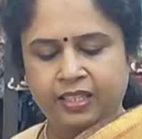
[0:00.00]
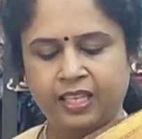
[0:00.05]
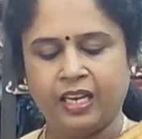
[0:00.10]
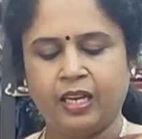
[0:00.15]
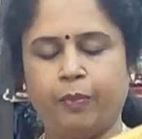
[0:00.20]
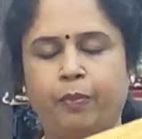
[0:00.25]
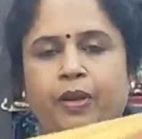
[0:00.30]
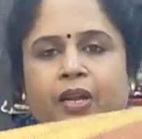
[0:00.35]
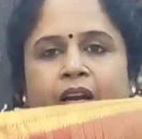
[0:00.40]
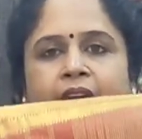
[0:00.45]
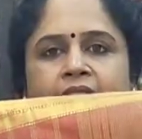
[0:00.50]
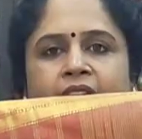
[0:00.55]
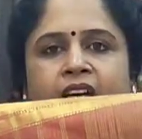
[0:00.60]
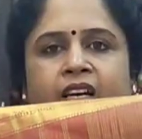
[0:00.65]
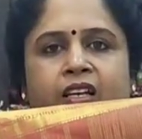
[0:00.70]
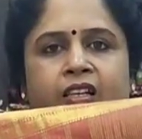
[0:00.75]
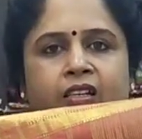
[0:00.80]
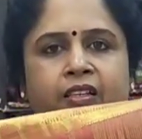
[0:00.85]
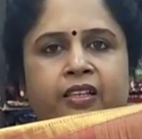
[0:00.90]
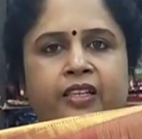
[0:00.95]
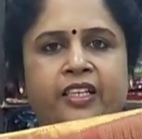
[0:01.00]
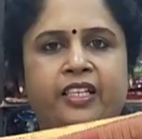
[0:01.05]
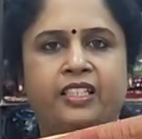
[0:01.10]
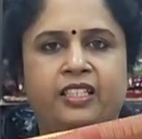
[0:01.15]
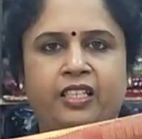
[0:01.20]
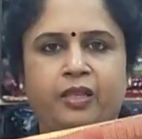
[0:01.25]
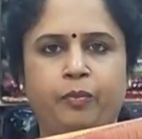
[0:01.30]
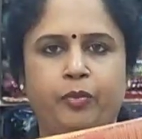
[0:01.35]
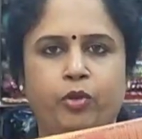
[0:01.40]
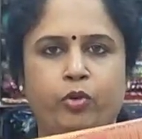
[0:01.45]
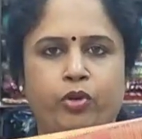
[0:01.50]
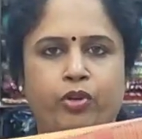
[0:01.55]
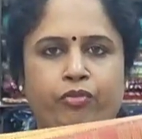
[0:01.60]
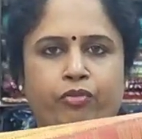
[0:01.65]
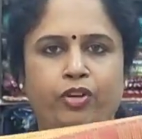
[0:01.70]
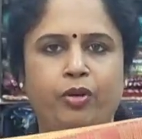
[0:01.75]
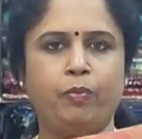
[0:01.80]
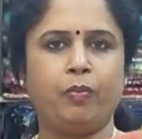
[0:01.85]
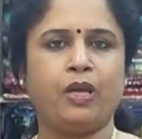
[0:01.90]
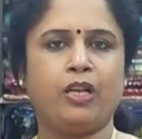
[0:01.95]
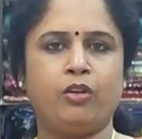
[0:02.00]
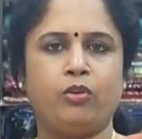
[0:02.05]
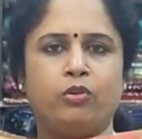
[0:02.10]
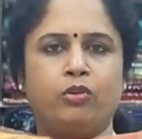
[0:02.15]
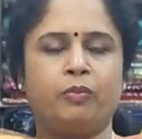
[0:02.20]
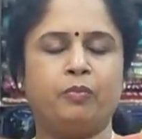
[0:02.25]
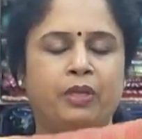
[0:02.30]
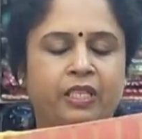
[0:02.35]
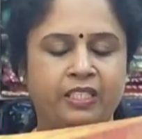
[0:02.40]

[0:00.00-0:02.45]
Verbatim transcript: தலைப்பில் அழகாக இந்த பியூட்டிஃபுல் பல்லு